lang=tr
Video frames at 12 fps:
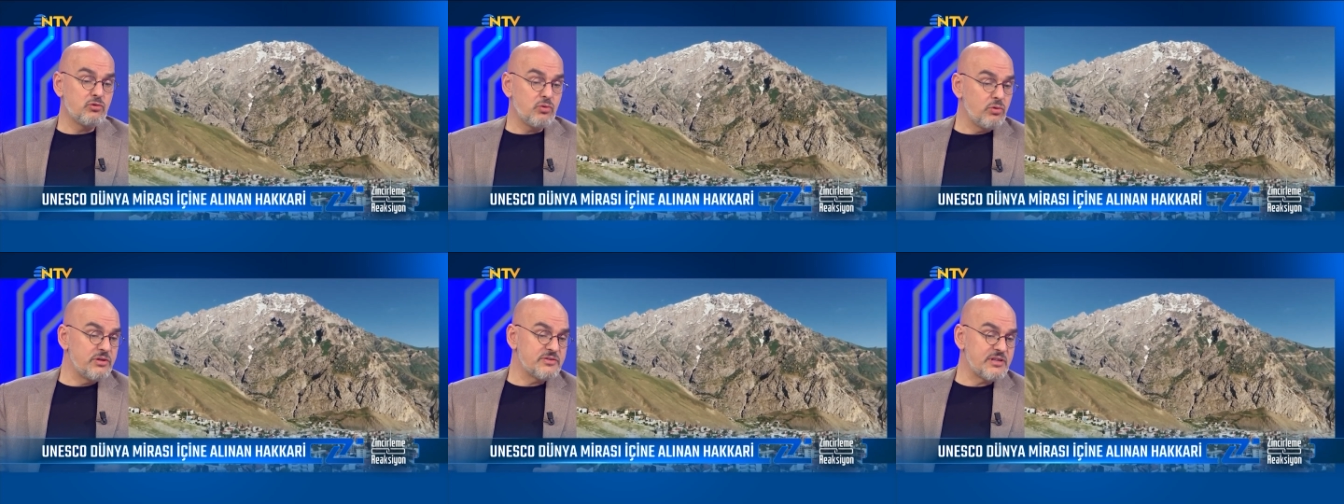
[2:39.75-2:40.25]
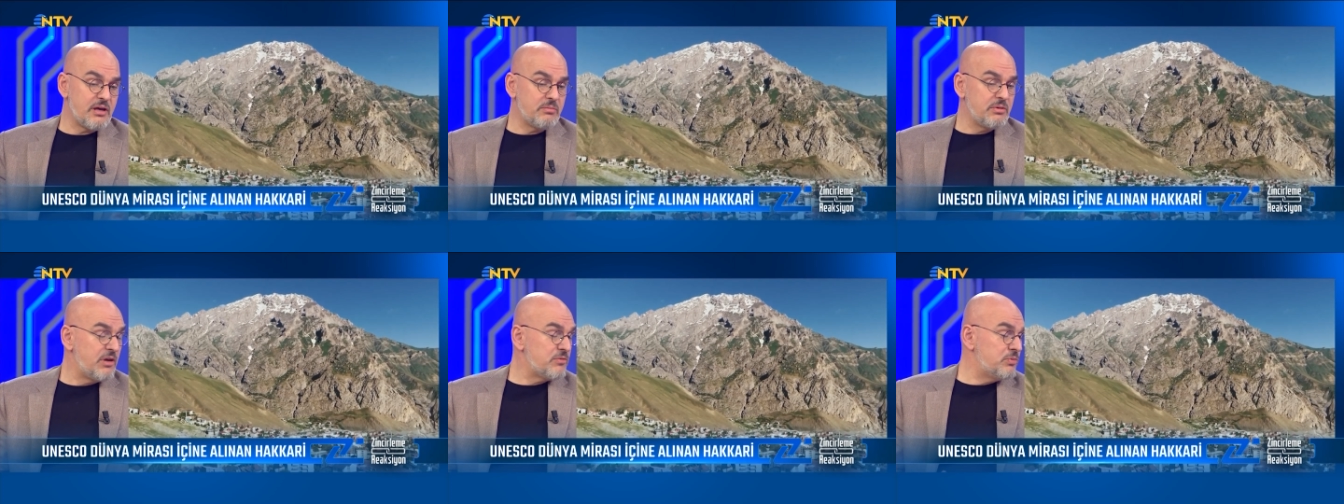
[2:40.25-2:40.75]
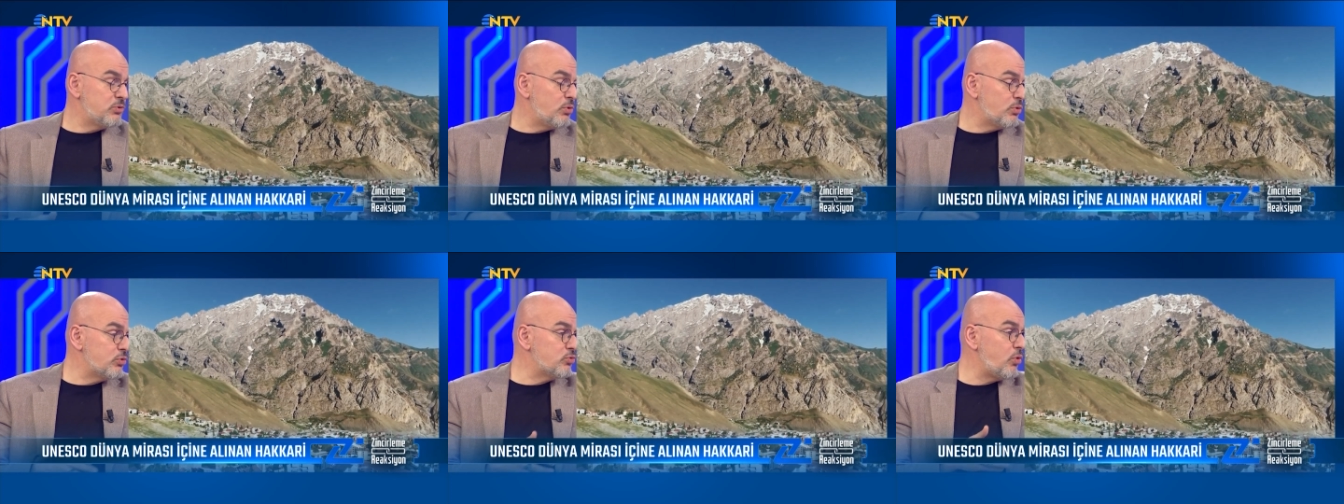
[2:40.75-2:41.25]
Çoğu insan bilmez.
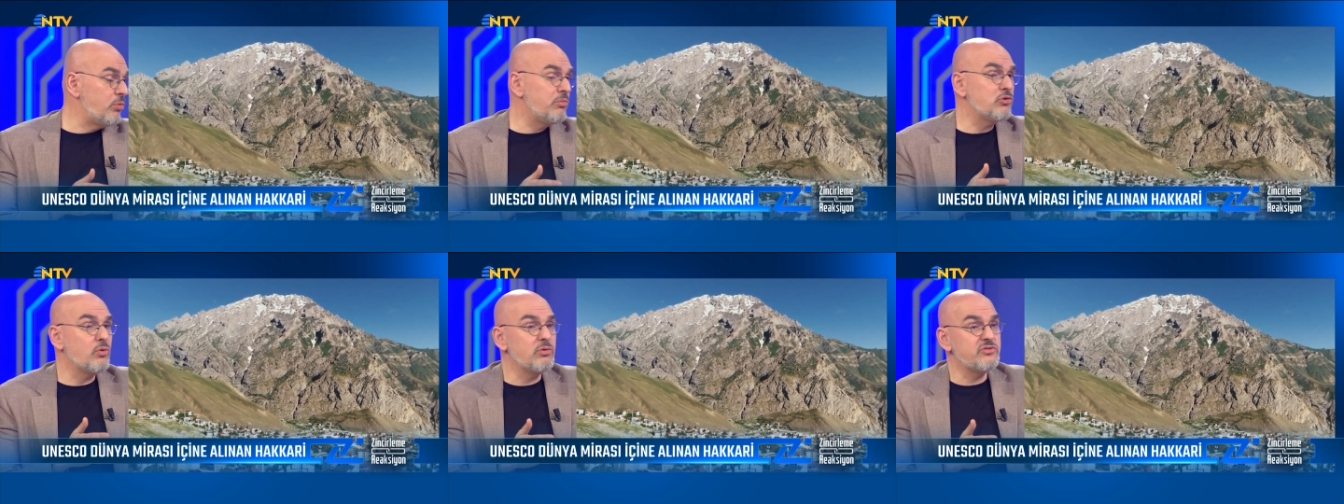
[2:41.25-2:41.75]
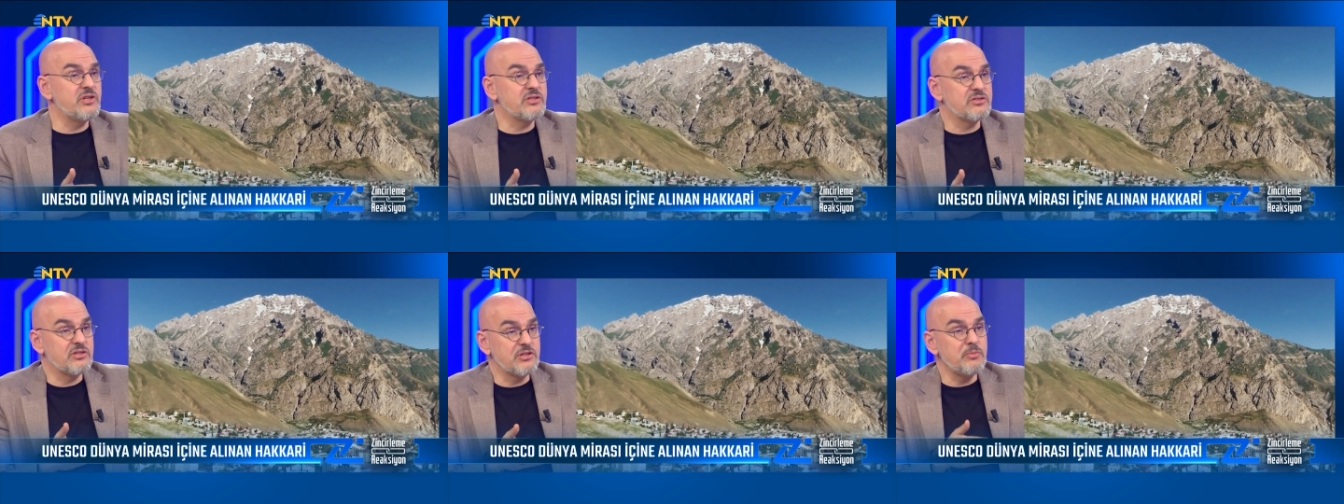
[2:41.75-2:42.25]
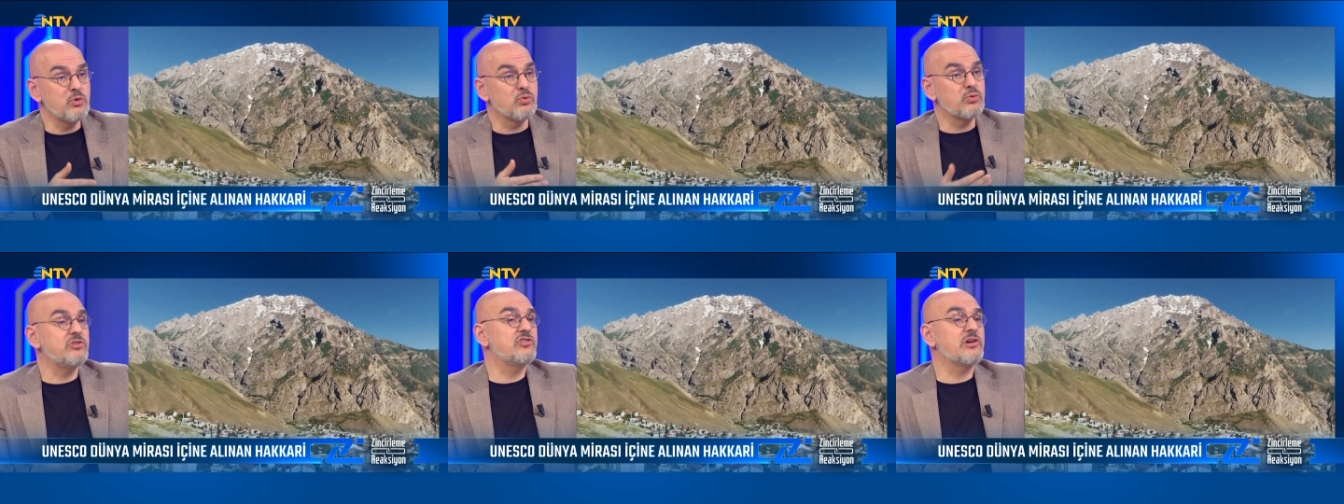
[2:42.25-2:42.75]
1915-18 arası bir
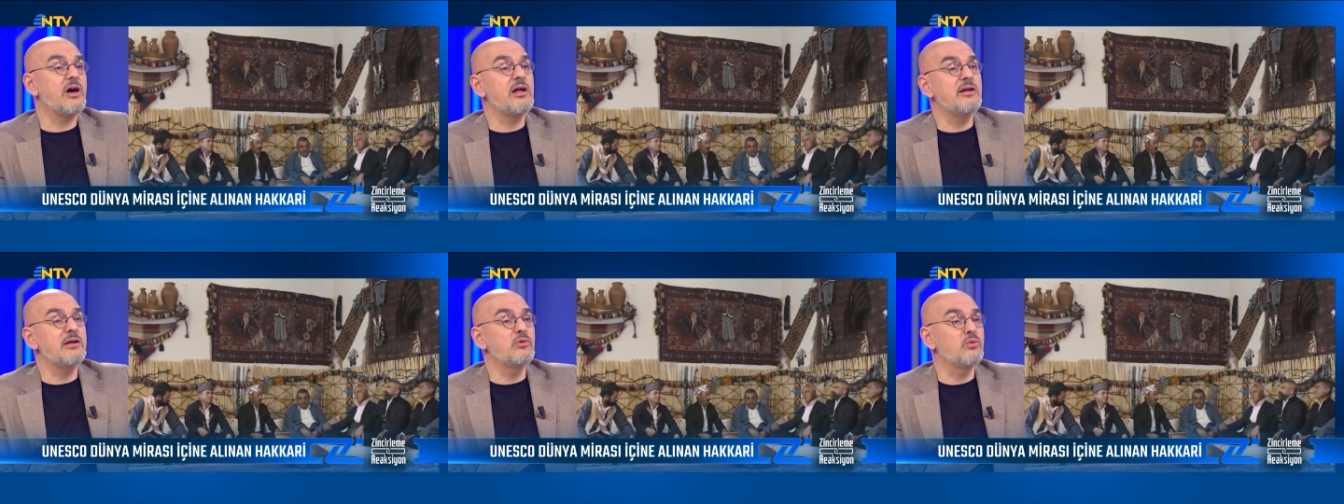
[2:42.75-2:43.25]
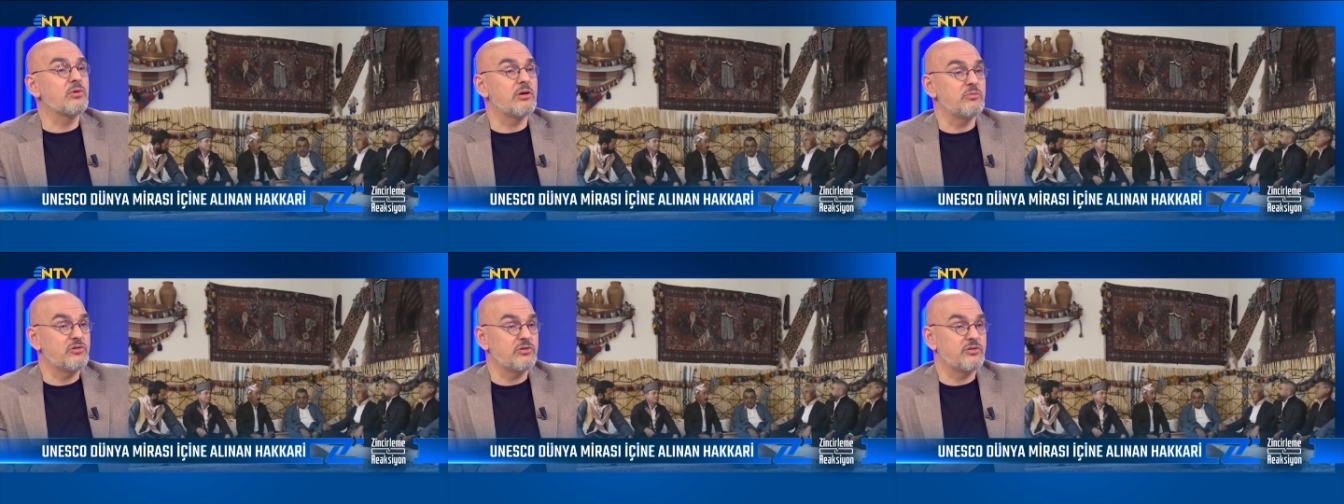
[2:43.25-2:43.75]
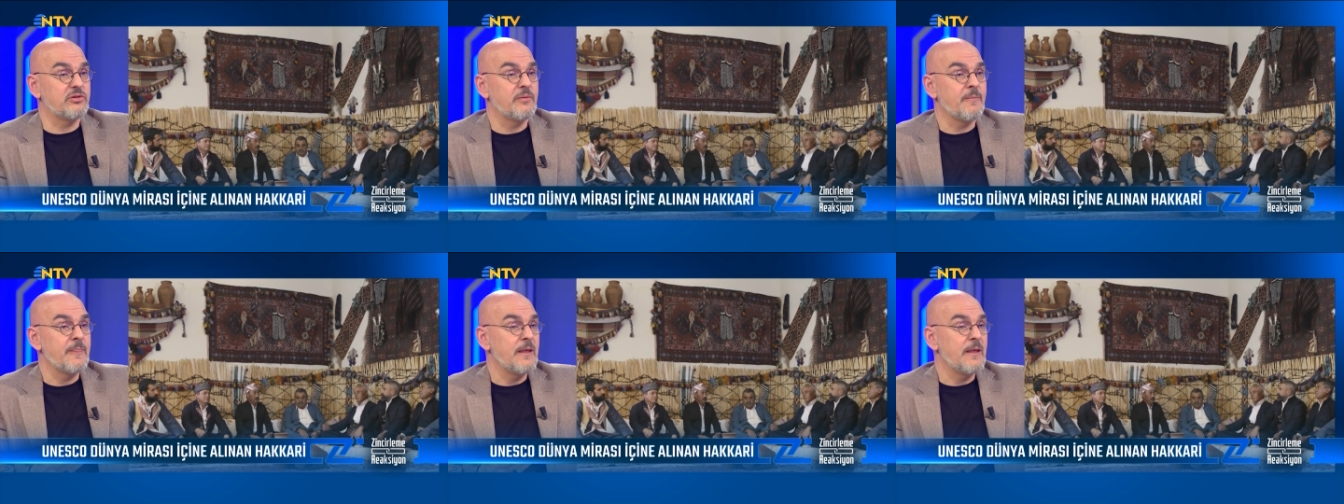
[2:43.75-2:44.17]
Rus işgaline de uğramıştır.